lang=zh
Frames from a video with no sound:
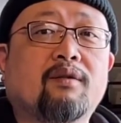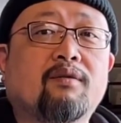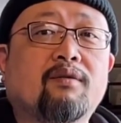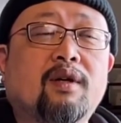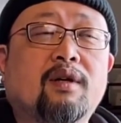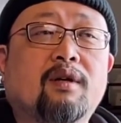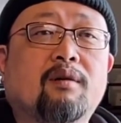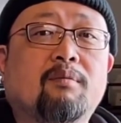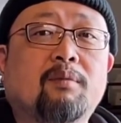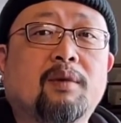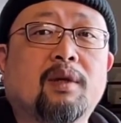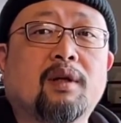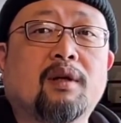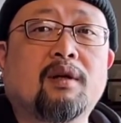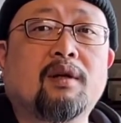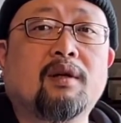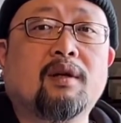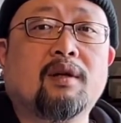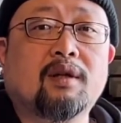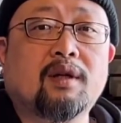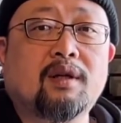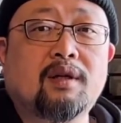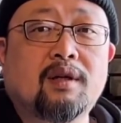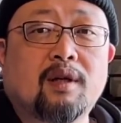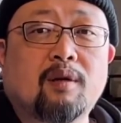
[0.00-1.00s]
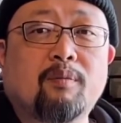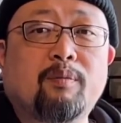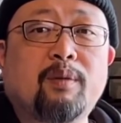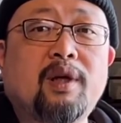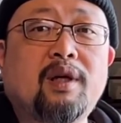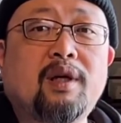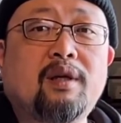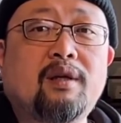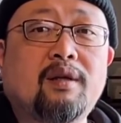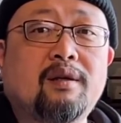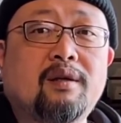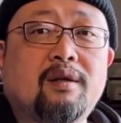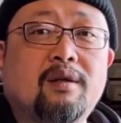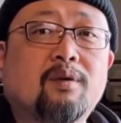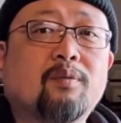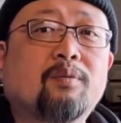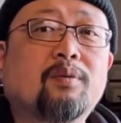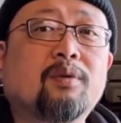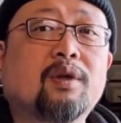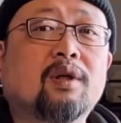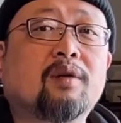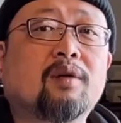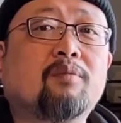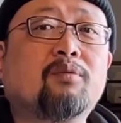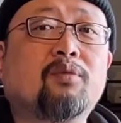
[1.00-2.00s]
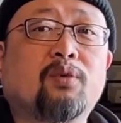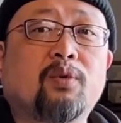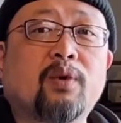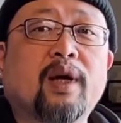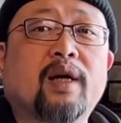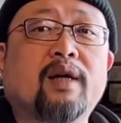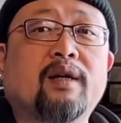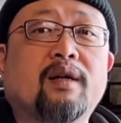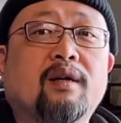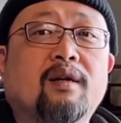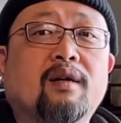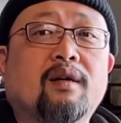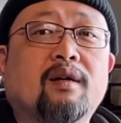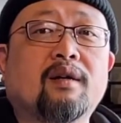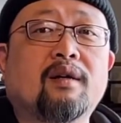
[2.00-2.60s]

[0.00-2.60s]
为什么呢？他只要逼你，你就不能不愿意。